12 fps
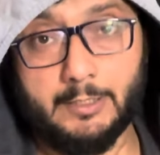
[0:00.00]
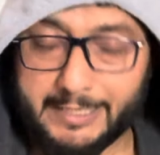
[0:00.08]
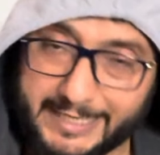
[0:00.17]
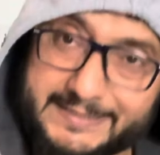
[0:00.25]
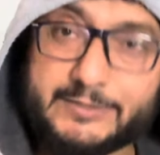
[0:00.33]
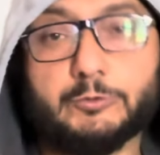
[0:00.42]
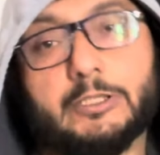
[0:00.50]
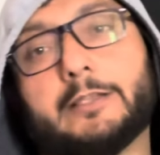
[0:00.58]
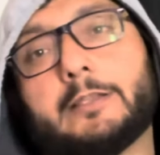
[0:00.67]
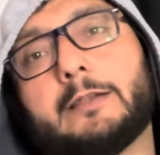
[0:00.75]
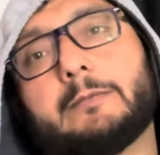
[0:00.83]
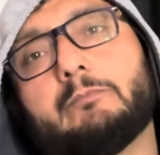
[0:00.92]
ऐसा हो
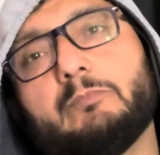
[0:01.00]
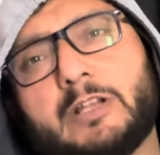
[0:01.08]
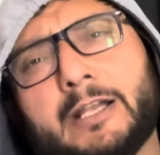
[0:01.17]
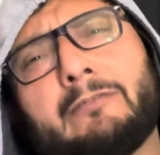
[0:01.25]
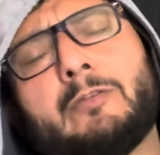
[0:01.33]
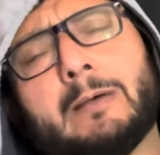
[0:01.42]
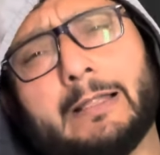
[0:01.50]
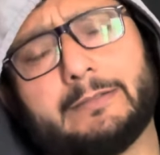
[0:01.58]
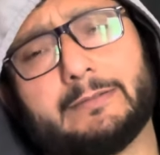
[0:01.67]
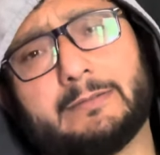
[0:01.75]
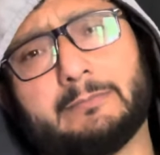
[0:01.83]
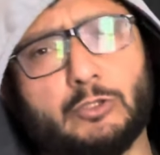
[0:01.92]
जाता है कड़वी
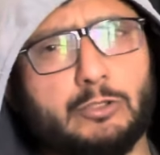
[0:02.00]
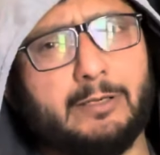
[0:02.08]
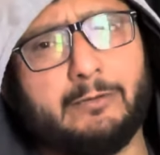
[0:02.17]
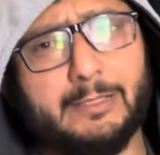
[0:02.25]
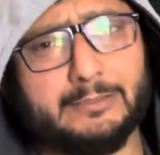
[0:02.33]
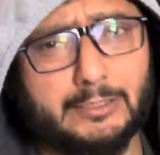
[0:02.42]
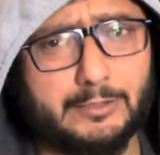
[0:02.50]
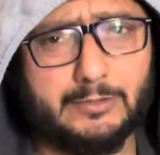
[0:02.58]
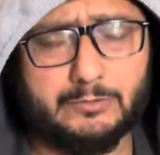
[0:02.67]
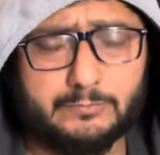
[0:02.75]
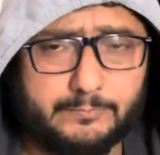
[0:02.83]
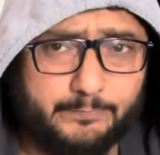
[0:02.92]
बात मैं तो कड़वी बात करता
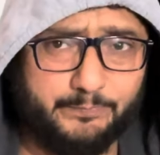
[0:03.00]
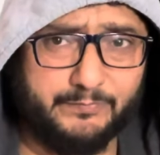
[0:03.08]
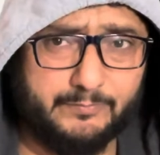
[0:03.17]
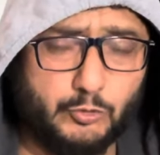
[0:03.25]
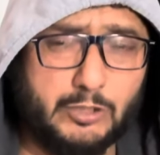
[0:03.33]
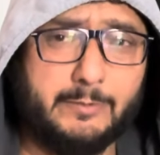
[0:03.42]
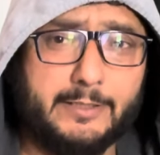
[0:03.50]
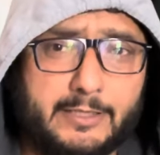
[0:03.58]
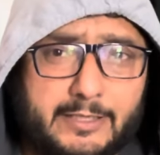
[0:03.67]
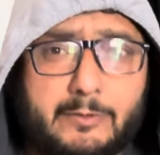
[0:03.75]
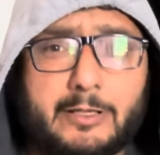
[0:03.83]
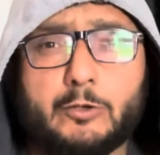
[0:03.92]
हूँ बुरा मानना
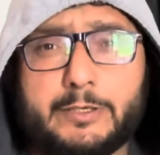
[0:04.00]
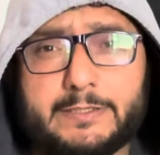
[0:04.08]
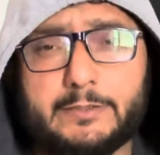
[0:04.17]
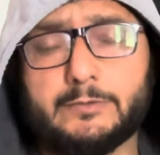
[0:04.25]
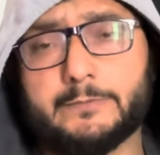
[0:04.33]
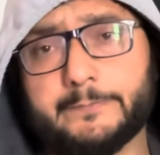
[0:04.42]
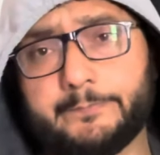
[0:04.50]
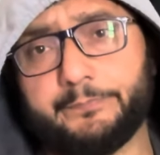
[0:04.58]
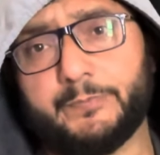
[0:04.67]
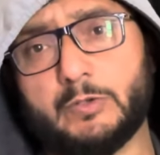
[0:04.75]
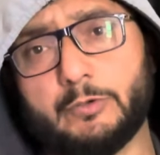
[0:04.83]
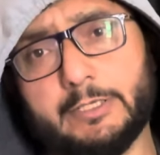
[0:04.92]
है मान लो किसी को
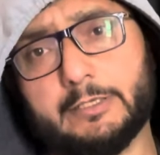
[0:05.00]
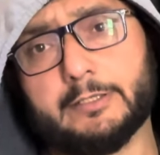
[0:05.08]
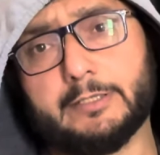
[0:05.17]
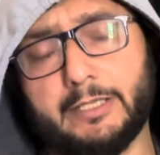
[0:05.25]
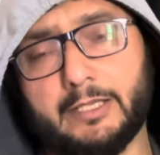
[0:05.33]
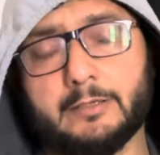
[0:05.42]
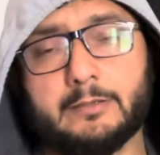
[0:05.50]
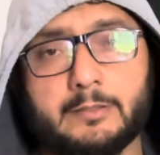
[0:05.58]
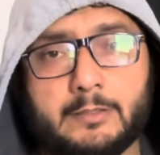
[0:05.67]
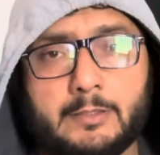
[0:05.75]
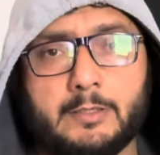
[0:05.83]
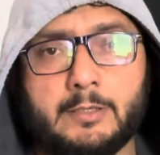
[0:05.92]
कोई दिक्कत नहीं है
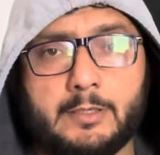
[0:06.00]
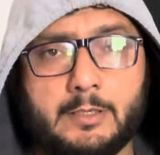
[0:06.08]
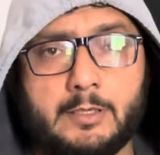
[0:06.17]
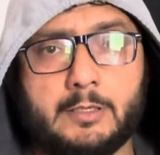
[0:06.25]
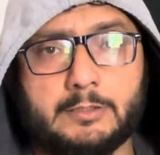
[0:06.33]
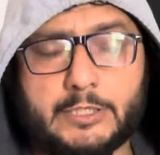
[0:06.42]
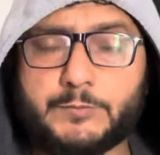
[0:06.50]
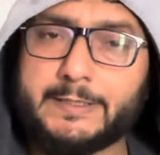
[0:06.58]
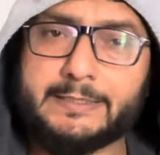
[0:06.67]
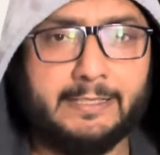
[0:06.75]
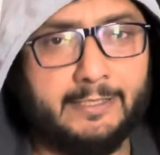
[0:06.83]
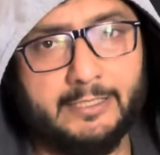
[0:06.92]
सच
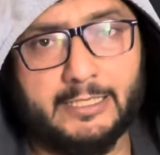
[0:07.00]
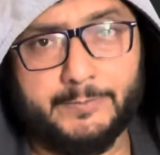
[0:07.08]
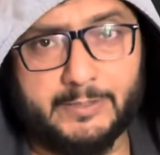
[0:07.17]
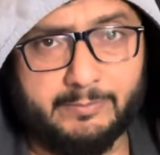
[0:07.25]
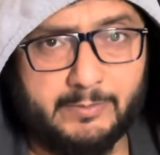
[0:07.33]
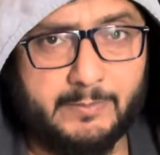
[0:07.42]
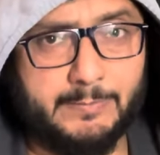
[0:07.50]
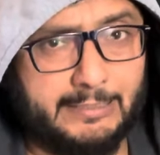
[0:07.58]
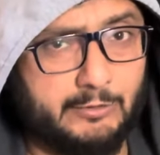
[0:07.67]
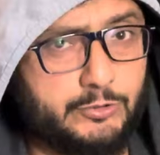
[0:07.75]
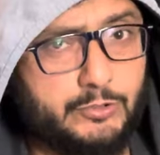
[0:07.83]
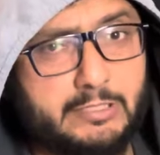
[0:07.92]
बात यही आप कभी भी
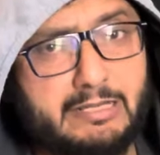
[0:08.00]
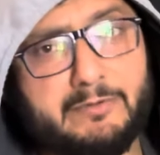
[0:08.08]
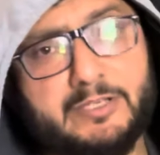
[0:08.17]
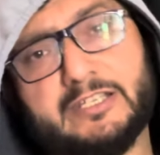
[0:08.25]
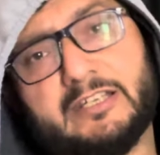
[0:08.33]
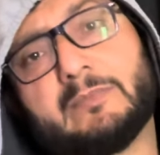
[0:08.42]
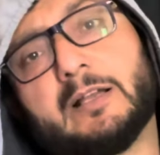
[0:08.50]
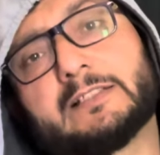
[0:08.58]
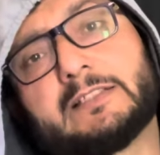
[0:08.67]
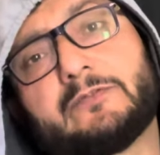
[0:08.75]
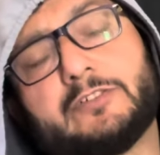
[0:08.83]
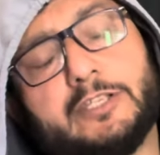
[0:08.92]
बायोलॉजी और केमिस्ट्री के मार्क्स
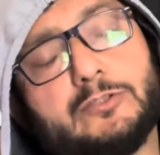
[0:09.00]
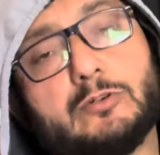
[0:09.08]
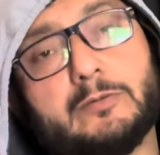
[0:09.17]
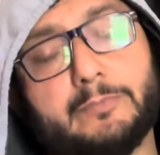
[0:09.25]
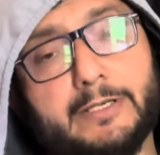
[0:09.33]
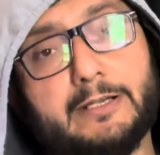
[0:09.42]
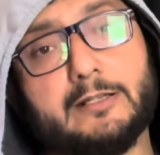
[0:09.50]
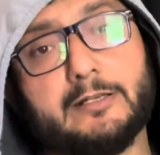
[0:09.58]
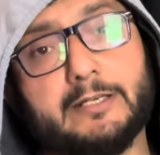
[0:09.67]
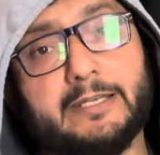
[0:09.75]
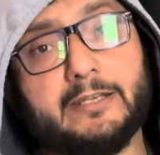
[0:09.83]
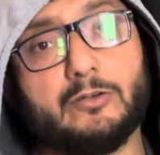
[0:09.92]
से फिजिक्स को कंपेयर ना
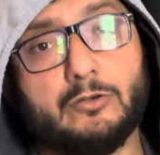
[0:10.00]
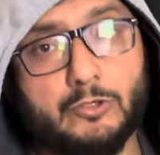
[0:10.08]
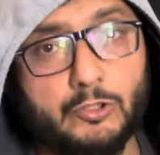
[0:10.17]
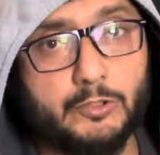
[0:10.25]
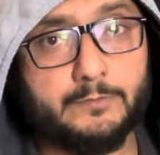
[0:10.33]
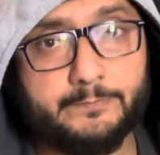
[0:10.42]
करें और